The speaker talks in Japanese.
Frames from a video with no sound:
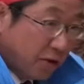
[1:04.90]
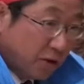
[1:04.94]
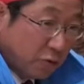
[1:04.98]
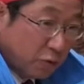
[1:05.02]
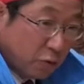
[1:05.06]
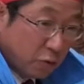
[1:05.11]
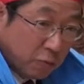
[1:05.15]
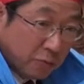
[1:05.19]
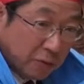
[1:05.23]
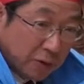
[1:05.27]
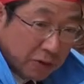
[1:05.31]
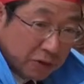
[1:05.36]
こ
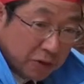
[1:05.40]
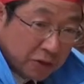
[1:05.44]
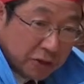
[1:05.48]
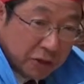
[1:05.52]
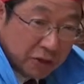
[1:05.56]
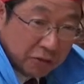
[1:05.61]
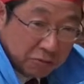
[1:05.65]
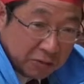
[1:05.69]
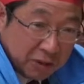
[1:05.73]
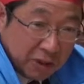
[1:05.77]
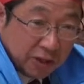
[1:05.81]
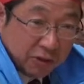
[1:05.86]
こまで来
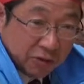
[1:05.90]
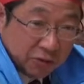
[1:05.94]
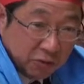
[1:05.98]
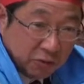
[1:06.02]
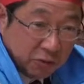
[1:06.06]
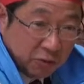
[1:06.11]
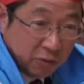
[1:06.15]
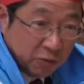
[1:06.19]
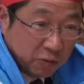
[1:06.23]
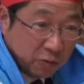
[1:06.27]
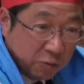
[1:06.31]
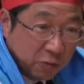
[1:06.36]
てるな
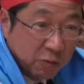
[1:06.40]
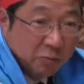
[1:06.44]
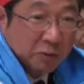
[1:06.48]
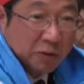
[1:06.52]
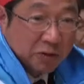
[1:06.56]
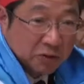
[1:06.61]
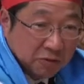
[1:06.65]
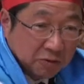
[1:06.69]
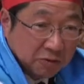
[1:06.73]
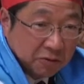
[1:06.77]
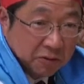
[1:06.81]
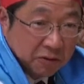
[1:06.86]
と思い
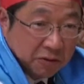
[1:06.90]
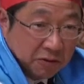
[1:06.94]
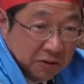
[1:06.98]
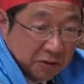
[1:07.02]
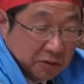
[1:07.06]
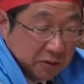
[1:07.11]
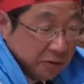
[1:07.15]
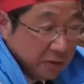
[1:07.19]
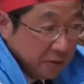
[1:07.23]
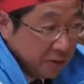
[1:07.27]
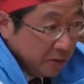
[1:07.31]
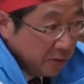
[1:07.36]
ます
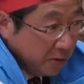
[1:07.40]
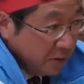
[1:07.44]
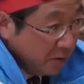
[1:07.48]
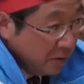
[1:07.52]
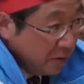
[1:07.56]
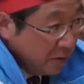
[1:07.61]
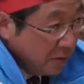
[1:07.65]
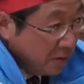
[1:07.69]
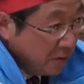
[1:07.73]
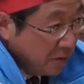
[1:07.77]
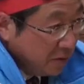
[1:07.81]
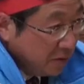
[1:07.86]

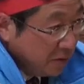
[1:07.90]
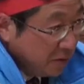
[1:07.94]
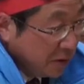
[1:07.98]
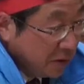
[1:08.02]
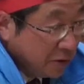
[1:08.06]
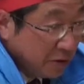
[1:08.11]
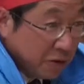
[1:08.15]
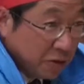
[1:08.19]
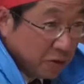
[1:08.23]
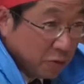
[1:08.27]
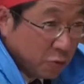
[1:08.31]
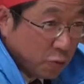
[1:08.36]

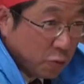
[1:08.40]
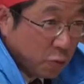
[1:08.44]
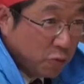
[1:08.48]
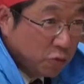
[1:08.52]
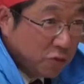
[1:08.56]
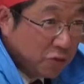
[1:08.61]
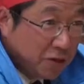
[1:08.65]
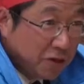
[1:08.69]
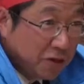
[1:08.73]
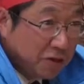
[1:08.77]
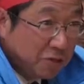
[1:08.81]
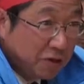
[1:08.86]
だってね、国
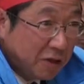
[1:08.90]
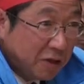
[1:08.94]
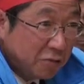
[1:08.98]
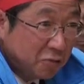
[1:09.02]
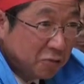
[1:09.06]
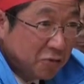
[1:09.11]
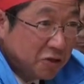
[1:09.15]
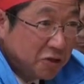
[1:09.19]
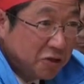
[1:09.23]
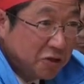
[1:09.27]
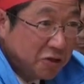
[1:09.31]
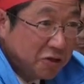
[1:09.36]
政のあ
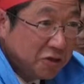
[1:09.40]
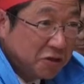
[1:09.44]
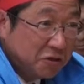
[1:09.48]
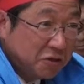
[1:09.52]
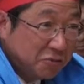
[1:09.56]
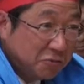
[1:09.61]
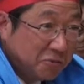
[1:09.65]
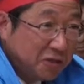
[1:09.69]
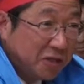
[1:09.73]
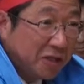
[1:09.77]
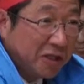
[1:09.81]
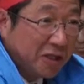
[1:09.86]
の支持
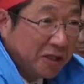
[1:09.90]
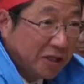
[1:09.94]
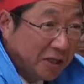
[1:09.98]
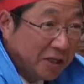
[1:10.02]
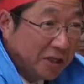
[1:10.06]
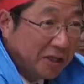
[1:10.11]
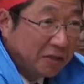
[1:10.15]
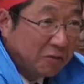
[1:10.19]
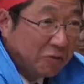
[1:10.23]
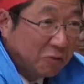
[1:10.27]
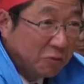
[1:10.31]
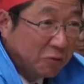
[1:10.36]
率見たら
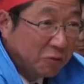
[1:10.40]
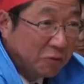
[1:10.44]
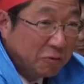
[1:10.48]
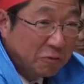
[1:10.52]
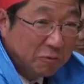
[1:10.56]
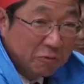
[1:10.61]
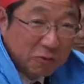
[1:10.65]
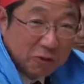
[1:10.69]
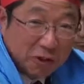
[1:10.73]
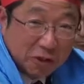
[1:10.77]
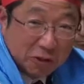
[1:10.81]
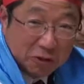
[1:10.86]
ねと
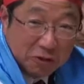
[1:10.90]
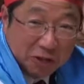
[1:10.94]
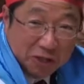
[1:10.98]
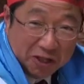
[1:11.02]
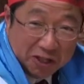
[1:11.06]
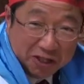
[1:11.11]
てもあの